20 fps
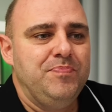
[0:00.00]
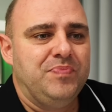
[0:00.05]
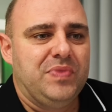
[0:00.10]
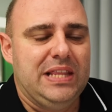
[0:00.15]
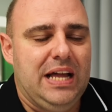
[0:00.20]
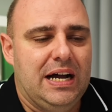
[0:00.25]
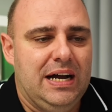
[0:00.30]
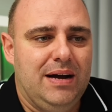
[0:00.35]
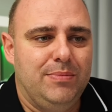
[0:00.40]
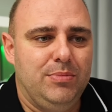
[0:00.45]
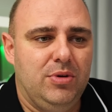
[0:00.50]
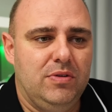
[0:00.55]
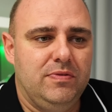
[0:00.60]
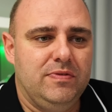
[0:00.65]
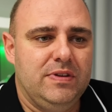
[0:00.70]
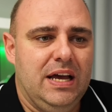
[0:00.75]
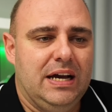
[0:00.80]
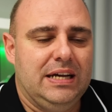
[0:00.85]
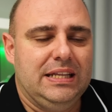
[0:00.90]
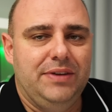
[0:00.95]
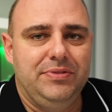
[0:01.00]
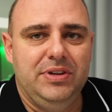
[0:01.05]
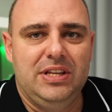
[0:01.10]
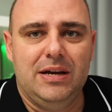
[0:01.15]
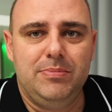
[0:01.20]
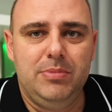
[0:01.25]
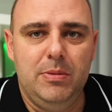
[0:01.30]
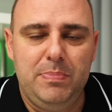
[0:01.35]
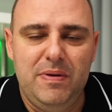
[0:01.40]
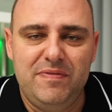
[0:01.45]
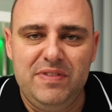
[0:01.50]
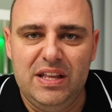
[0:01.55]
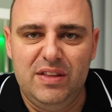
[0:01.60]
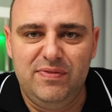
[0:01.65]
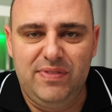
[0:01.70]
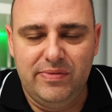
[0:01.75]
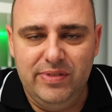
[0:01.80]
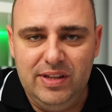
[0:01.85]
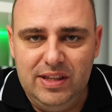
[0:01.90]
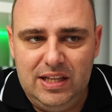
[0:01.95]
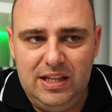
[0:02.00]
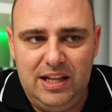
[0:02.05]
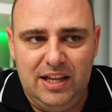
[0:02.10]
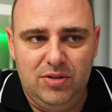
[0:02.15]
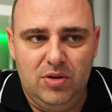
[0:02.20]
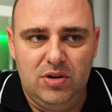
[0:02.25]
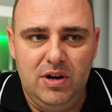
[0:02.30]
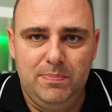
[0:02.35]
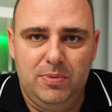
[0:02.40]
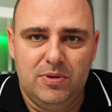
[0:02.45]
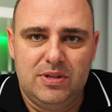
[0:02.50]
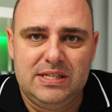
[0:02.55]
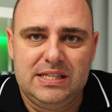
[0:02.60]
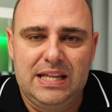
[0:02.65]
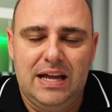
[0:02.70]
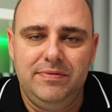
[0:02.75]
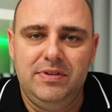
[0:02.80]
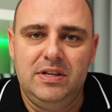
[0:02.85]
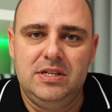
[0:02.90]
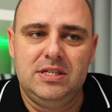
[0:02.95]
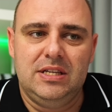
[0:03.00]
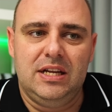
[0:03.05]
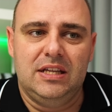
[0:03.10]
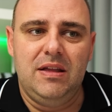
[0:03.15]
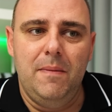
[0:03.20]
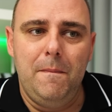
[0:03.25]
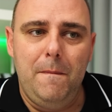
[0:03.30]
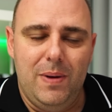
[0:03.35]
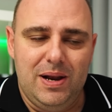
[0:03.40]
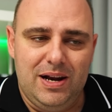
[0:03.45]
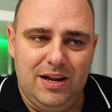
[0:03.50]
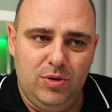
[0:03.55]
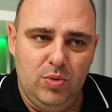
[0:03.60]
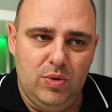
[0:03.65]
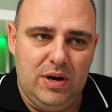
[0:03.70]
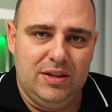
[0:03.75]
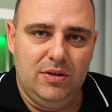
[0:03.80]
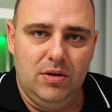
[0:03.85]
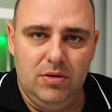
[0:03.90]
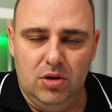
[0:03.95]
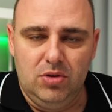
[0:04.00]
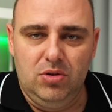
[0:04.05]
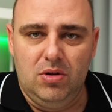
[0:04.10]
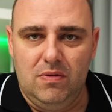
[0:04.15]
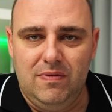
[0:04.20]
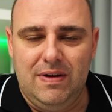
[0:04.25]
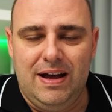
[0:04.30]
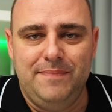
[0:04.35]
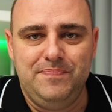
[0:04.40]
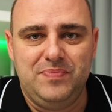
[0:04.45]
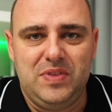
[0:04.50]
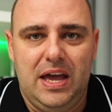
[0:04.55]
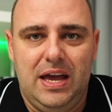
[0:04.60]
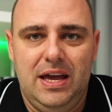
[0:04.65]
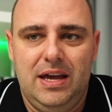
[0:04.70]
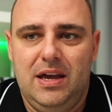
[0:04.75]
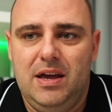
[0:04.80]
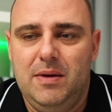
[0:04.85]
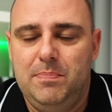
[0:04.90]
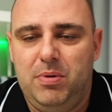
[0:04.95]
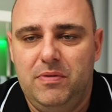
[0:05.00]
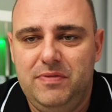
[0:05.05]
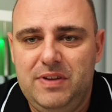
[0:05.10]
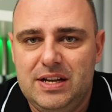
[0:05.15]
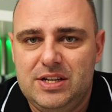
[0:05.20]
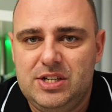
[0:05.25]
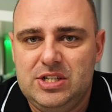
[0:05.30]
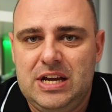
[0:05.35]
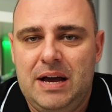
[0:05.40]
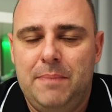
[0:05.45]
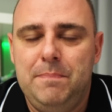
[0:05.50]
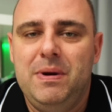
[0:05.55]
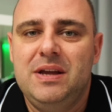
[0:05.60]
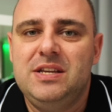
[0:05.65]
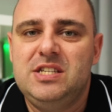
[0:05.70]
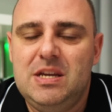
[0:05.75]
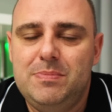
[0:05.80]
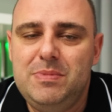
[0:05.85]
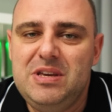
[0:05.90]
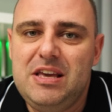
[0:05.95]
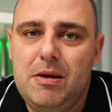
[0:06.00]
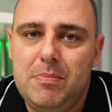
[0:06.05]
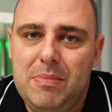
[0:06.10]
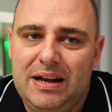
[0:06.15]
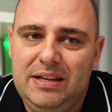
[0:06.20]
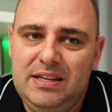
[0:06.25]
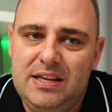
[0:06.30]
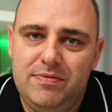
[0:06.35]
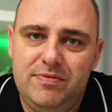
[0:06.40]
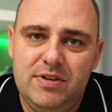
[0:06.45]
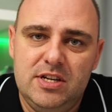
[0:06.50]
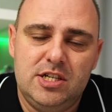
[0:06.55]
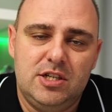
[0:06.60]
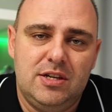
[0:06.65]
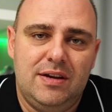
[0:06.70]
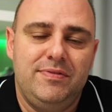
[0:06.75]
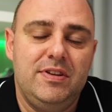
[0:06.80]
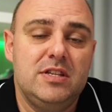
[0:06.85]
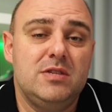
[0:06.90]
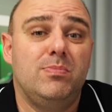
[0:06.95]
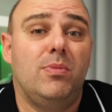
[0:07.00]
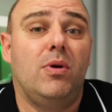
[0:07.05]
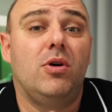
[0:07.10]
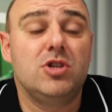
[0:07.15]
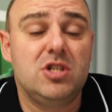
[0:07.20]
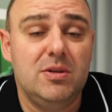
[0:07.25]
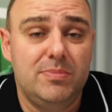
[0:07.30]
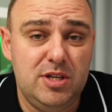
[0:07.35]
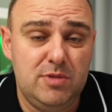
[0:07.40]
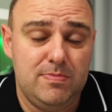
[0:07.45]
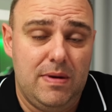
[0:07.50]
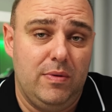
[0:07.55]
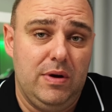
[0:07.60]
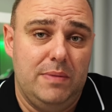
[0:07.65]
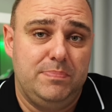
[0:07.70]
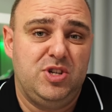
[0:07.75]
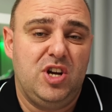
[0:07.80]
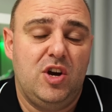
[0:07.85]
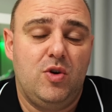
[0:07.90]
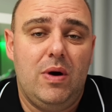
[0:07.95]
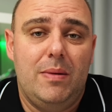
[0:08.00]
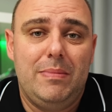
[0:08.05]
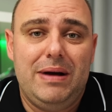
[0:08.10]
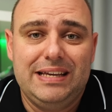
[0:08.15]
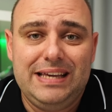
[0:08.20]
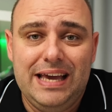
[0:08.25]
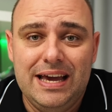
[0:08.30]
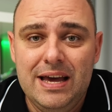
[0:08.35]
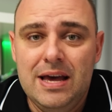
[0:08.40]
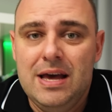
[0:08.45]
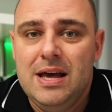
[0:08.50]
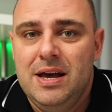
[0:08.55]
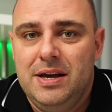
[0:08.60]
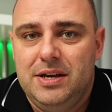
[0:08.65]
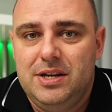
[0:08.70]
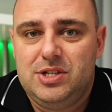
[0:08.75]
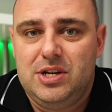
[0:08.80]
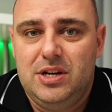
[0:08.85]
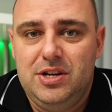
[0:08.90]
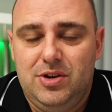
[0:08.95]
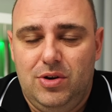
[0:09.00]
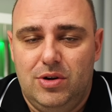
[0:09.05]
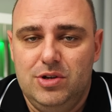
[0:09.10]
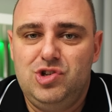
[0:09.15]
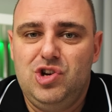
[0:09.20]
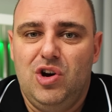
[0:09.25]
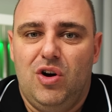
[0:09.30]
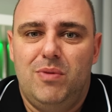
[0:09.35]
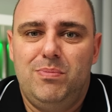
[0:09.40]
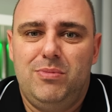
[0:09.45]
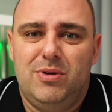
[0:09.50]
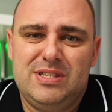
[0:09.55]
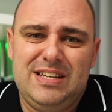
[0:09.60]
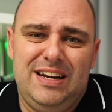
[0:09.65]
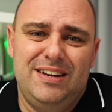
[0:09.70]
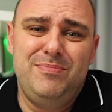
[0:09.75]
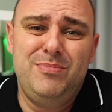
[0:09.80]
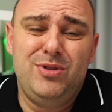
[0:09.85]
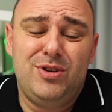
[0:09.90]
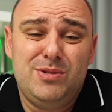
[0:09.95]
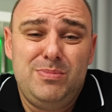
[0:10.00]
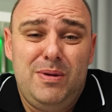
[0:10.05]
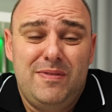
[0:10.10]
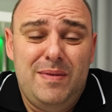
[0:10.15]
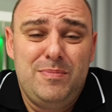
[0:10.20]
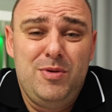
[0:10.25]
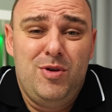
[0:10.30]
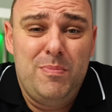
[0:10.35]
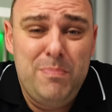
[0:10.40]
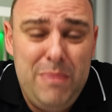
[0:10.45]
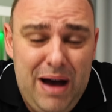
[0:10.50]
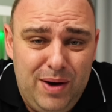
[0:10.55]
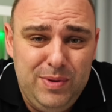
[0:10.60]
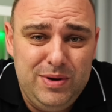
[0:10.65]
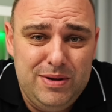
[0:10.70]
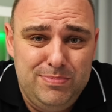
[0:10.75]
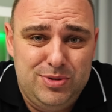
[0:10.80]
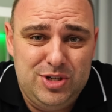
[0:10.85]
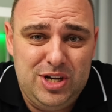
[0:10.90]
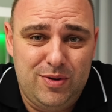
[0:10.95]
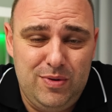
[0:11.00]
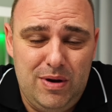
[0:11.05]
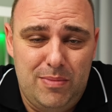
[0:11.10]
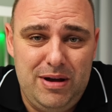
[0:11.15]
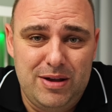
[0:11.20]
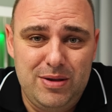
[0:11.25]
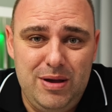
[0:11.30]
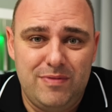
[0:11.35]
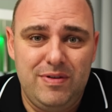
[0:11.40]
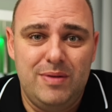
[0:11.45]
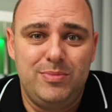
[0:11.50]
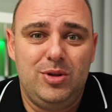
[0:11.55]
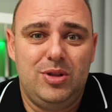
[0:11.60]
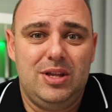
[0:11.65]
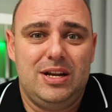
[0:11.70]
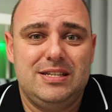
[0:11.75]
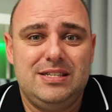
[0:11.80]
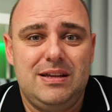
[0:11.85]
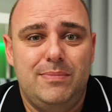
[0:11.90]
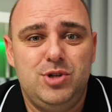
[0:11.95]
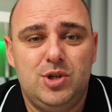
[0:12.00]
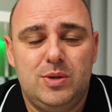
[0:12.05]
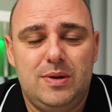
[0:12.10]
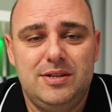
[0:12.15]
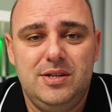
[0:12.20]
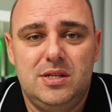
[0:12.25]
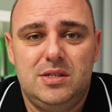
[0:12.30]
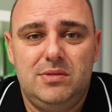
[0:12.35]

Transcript: na hamowniach, nawet jakby pewnie dwa wentylatory wentylatory podstawić, ta temperatura dolotowa e, powietrza będzie minimalnie wyższa, więc może być małe przekłamanie, jeżeli chodzi o moc, ale my rozmawiamy o małym przekłamaniu. Ja wiem to teraz na przykładzie